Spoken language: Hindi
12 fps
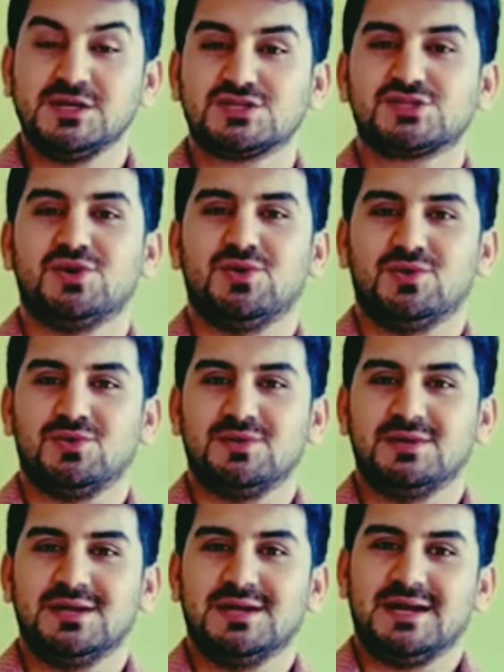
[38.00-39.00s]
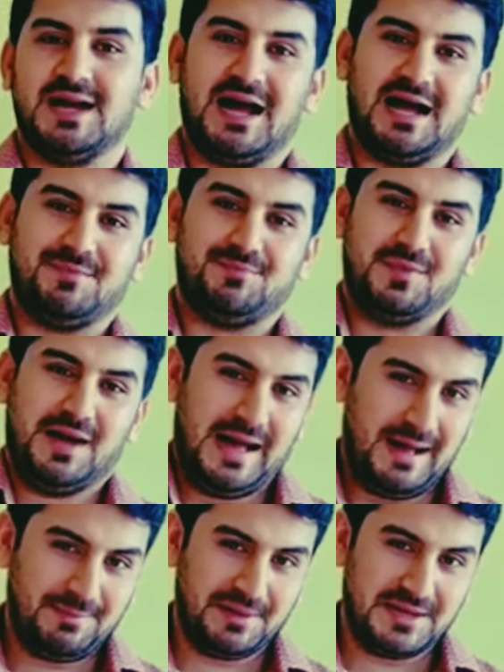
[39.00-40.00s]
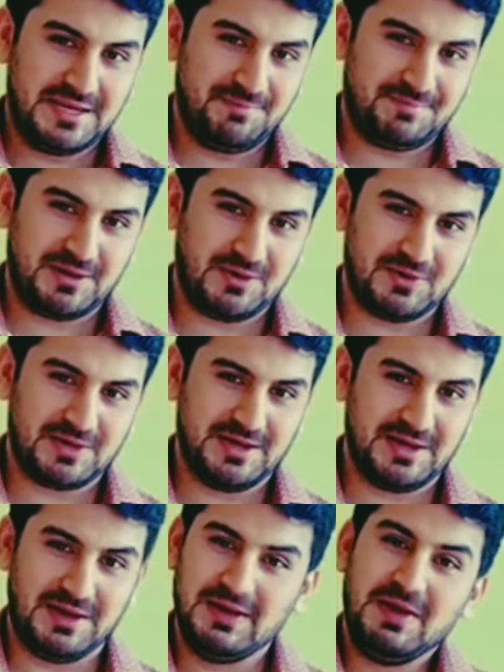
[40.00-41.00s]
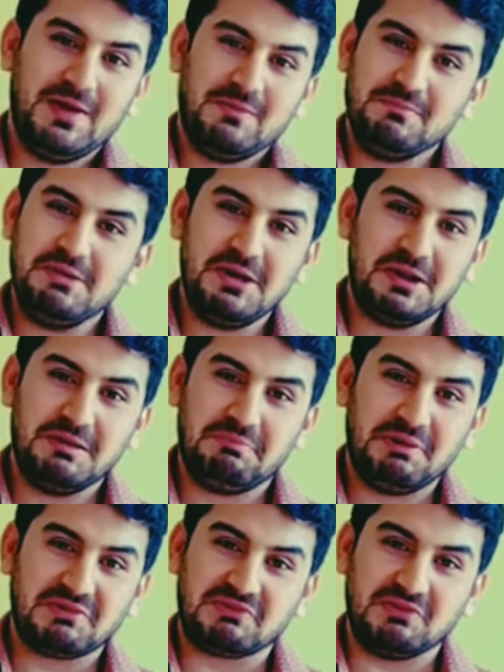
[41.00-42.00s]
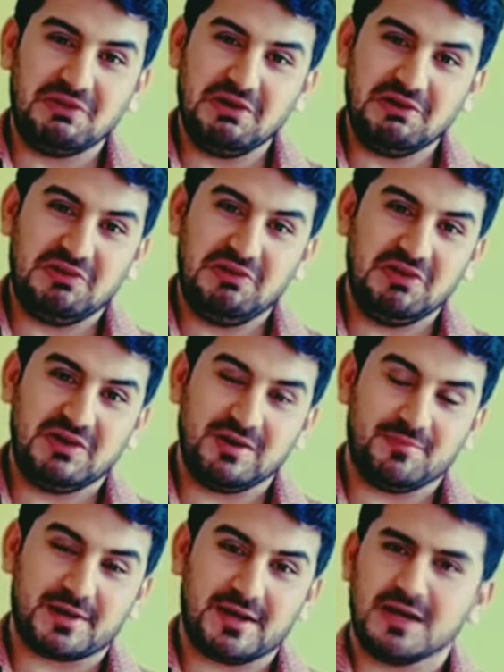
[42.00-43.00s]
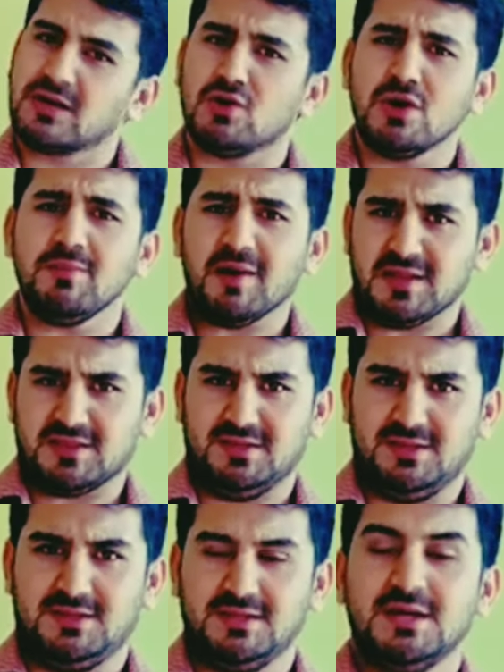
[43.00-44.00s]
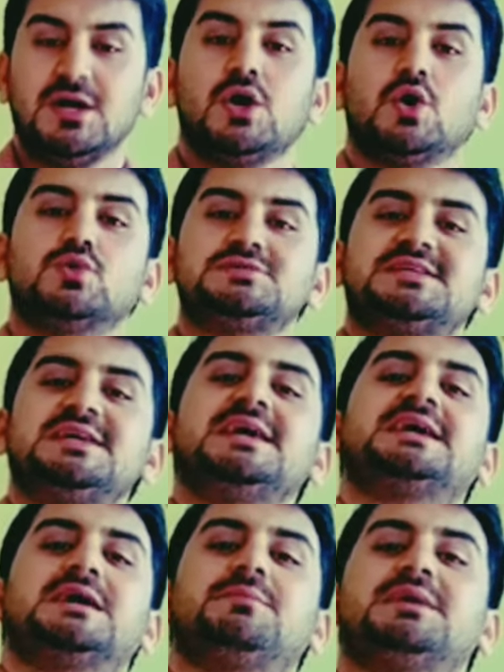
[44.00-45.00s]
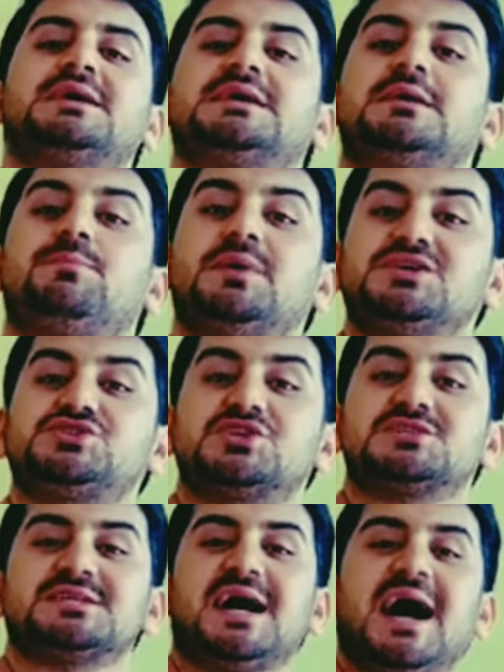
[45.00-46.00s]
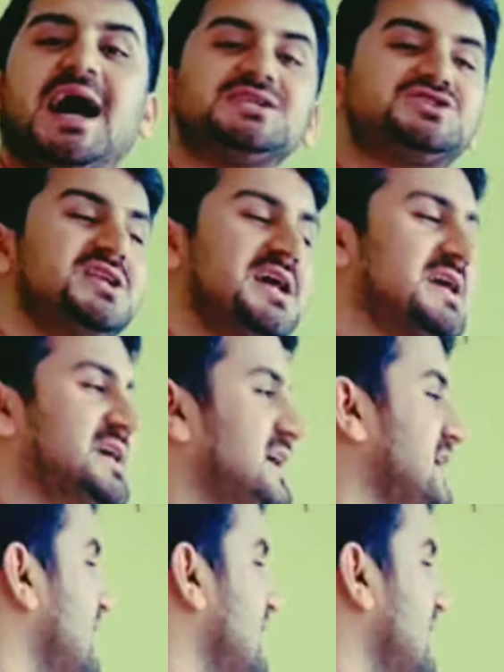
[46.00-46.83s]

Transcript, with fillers: सो so, आप आप गरीब कहोगे मेरे पास तो एक ही कमरा है कोई बात नहीं उसी ही कमरे के पिक्चर्स आज लेके